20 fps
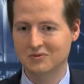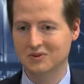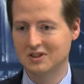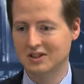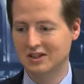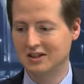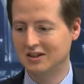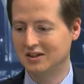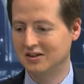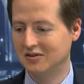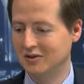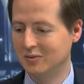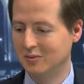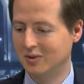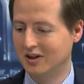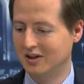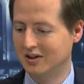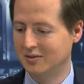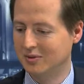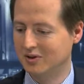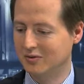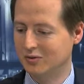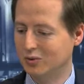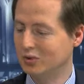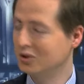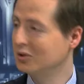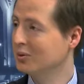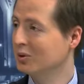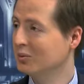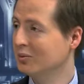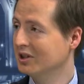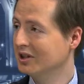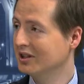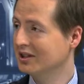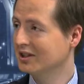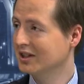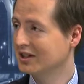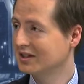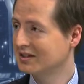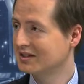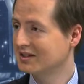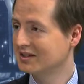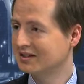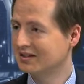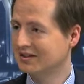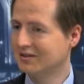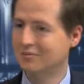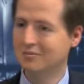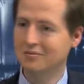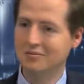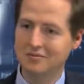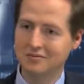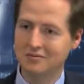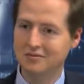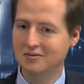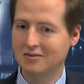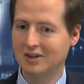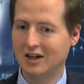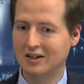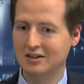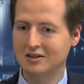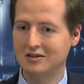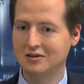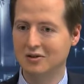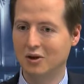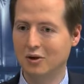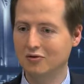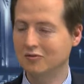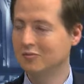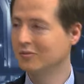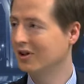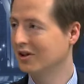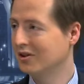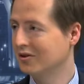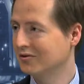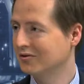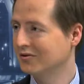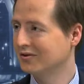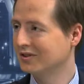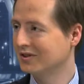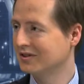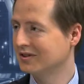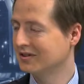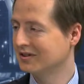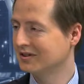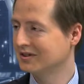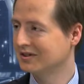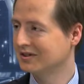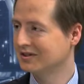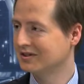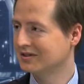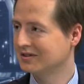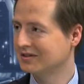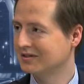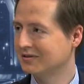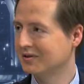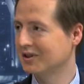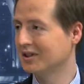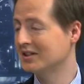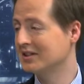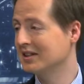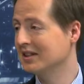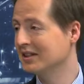das ist ähnlich wie bei, bei Wohnimmobilien jetzt. Ähm, alle hoffen auf äh, äh vielleicht